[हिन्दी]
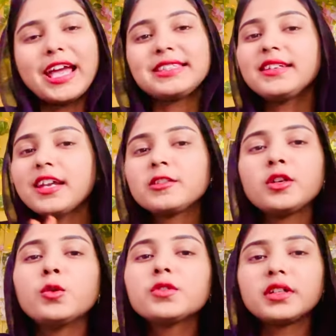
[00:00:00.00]
ऐसे
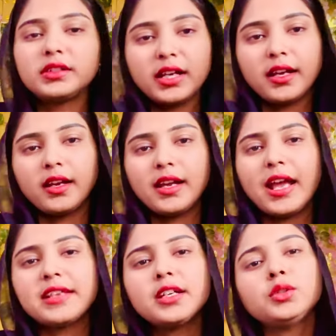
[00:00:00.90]
कैसे हो सकता है
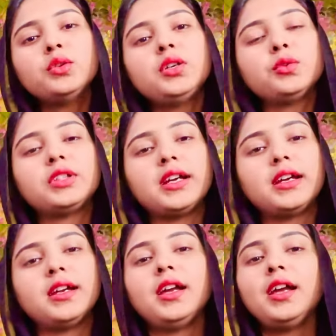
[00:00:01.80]
ऐसा थोड़ी होता
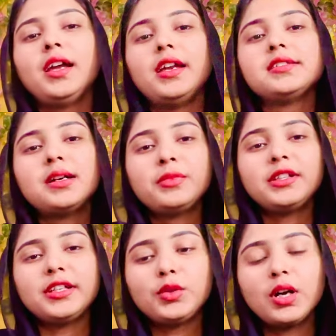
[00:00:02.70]
है
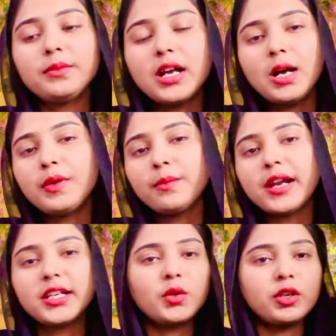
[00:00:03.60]
एग्जाम्पल देती हूँ अब यहाँ पर
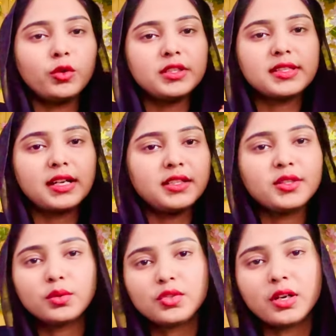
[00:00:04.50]
बैठा हुआ कोई इंसान
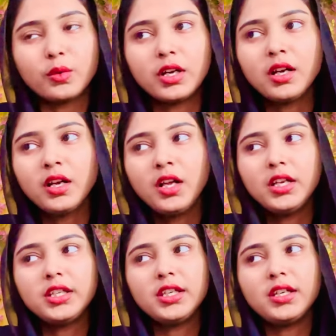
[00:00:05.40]
ये सोच रहा होगा
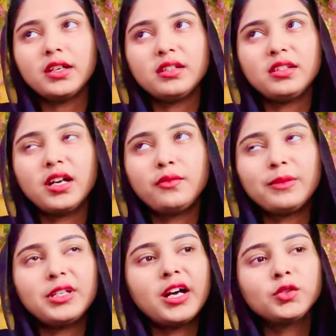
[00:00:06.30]
कि यार
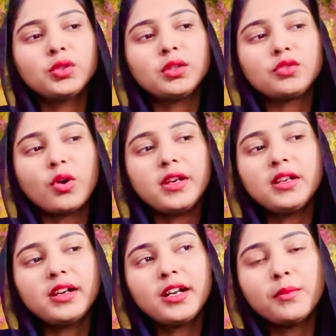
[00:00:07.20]
वेबिनार तो ज्वाइन करने